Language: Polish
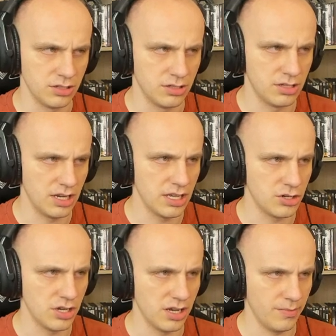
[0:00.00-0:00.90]

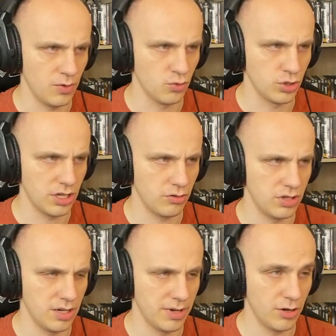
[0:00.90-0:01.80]
trenerze, użyj tego
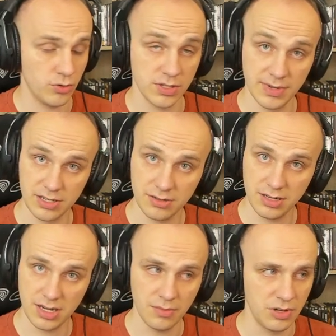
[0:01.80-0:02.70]
TMA Rock Smasha,
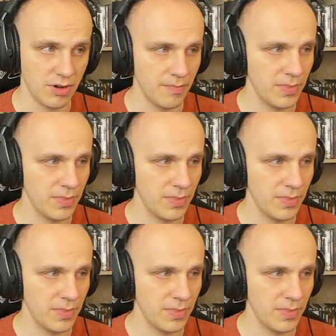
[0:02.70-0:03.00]
jaka miła.